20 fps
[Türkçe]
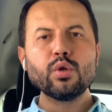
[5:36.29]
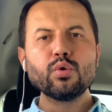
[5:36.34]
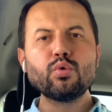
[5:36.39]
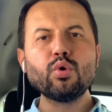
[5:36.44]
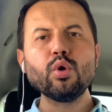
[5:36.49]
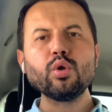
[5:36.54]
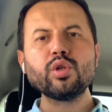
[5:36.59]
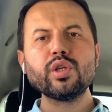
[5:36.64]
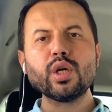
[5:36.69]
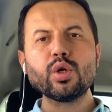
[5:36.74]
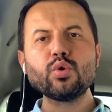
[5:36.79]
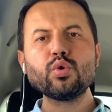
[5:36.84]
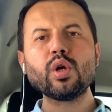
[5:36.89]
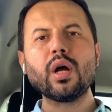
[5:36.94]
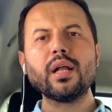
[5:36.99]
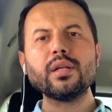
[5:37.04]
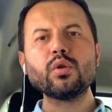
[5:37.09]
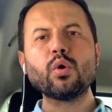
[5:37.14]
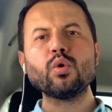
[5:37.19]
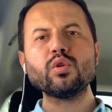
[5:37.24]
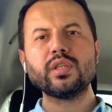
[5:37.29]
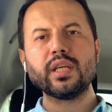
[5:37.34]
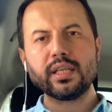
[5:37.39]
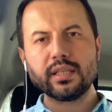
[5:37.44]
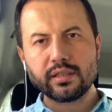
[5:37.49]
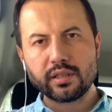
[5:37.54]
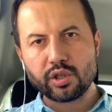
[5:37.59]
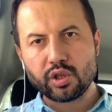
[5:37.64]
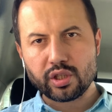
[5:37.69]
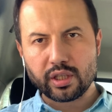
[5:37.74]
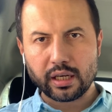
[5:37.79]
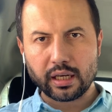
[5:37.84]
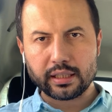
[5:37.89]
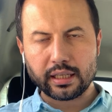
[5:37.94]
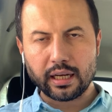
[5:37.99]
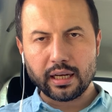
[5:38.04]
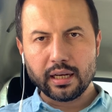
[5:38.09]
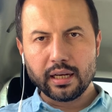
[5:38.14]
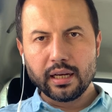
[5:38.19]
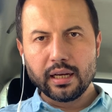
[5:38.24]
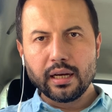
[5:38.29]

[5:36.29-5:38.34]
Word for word: Türkiye şu anda 18. sırada.